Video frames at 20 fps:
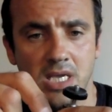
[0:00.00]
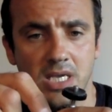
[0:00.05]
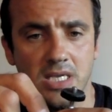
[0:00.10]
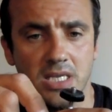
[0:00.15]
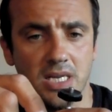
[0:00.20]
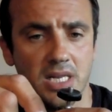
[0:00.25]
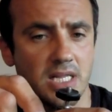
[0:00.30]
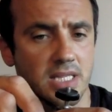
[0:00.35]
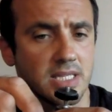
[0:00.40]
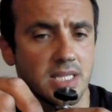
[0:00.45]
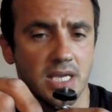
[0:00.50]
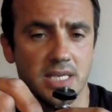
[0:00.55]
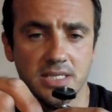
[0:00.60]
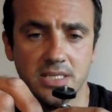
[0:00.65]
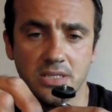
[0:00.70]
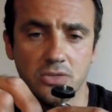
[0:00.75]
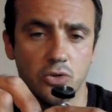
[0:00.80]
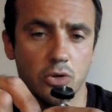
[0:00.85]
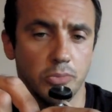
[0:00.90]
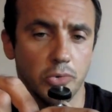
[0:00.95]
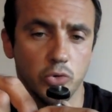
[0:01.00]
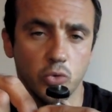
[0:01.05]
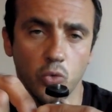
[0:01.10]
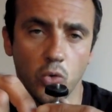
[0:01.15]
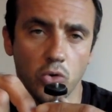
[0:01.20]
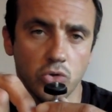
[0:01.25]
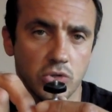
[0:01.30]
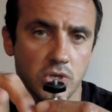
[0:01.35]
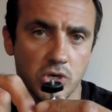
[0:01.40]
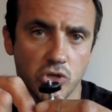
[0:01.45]
In realtà dopo
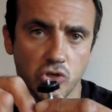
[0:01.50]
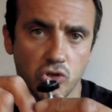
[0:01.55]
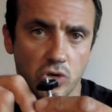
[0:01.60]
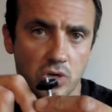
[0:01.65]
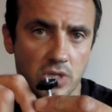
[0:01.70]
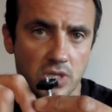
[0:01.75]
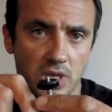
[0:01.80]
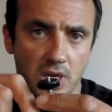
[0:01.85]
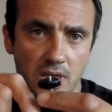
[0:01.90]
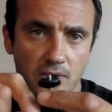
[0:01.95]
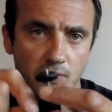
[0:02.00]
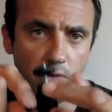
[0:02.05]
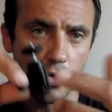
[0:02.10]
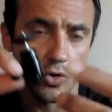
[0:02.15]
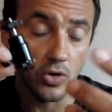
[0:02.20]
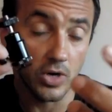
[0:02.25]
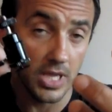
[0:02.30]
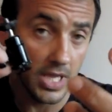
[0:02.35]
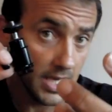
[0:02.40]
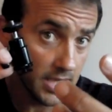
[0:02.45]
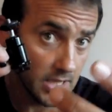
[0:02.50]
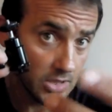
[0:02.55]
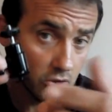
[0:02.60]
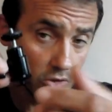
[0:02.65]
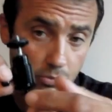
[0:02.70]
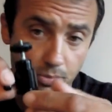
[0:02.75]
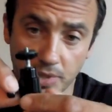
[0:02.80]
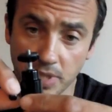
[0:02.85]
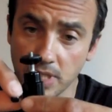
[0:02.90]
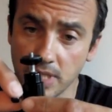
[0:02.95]
due o tre giorni di lavoro neanche
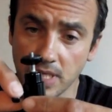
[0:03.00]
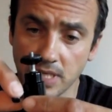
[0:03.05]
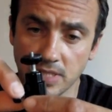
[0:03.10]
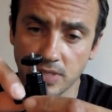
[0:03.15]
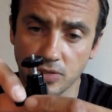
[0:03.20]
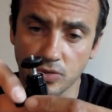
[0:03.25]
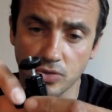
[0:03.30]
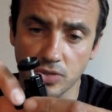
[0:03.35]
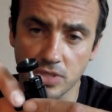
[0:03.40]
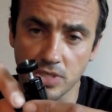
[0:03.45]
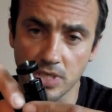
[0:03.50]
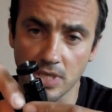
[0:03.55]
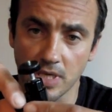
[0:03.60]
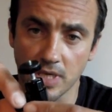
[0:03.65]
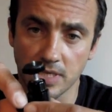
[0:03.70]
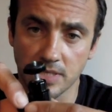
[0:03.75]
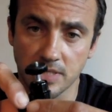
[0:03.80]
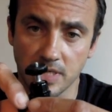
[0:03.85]
troppo intenso si è,